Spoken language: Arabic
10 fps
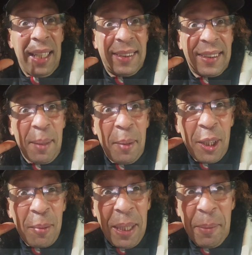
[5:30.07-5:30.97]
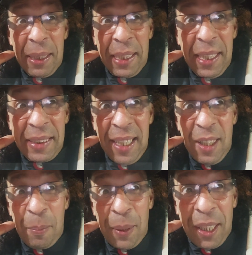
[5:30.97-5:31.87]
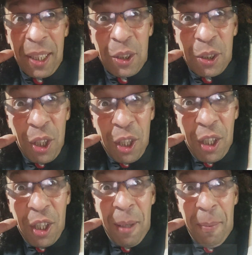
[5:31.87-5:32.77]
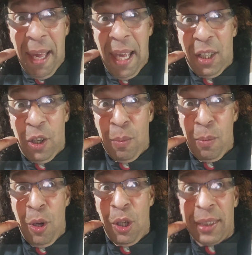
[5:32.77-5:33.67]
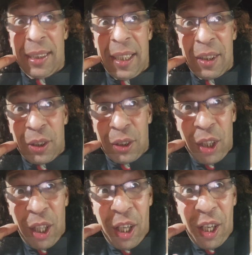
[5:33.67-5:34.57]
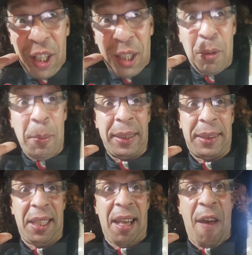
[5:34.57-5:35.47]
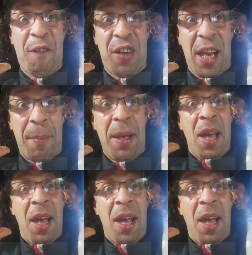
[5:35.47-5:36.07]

السلام عليكم ورحمه الله تعالى وبركاته معكم محسن طوك ممثل افلام